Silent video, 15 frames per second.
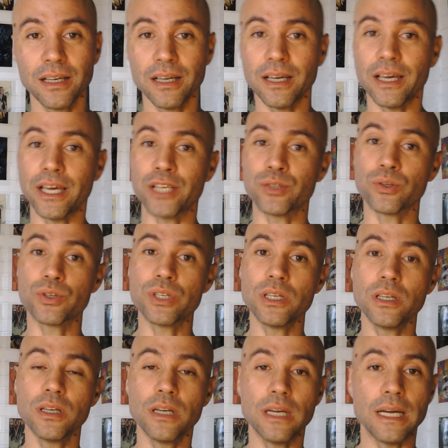Eso
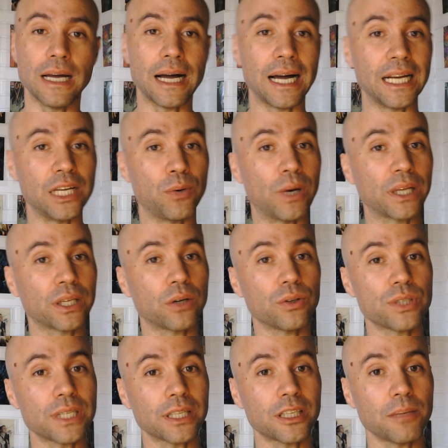sí, al igual que con
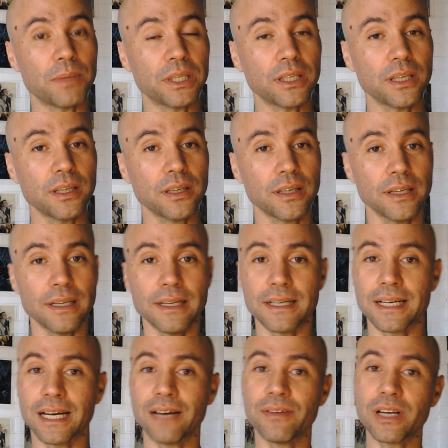ChatGPT,
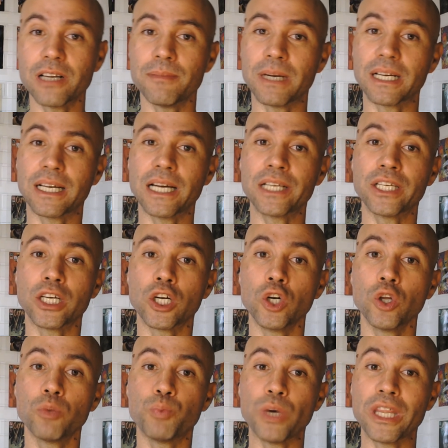cabe remarcar que
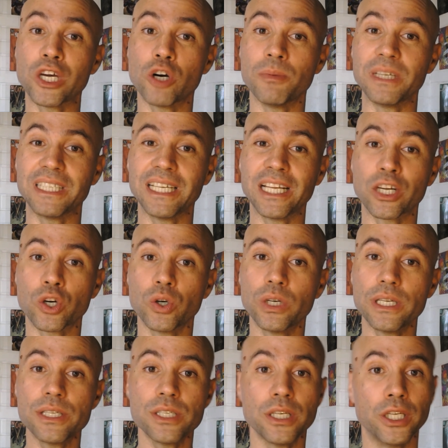Claude puede cometer
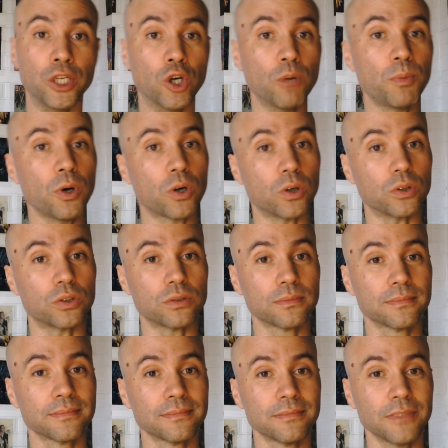errores y no pocos.
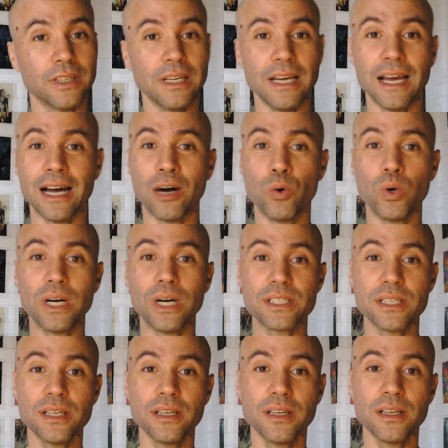Aún
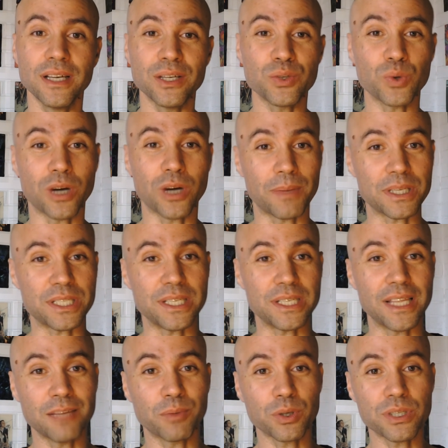así, su
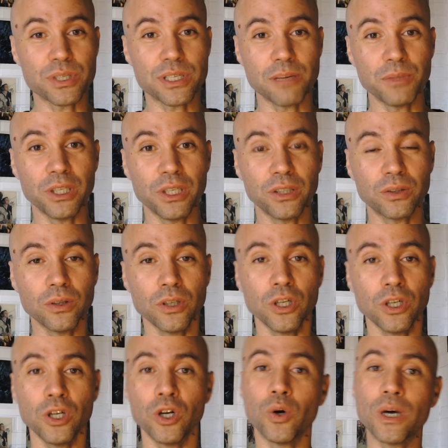capacidad de procesamiento
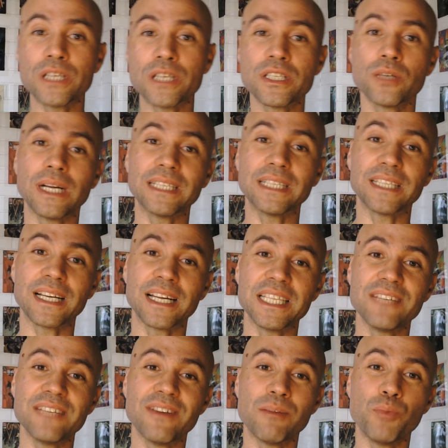lo hace una
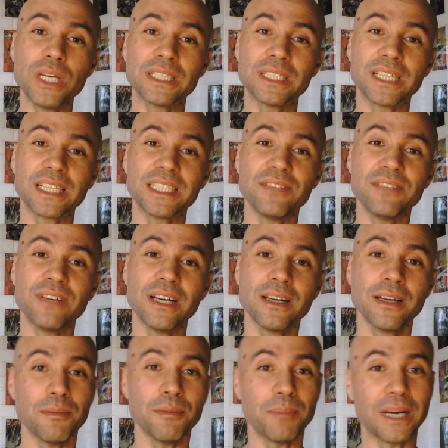alternativa muy atractiva
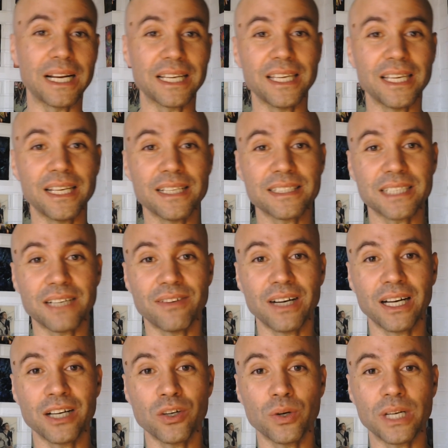para quienes
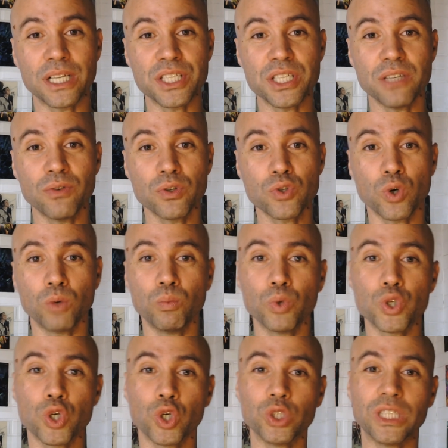trabajan con archivos con
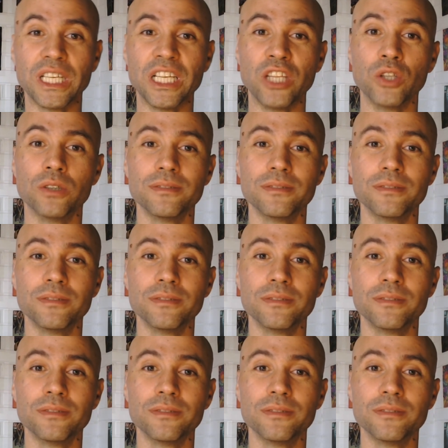mucho contenido.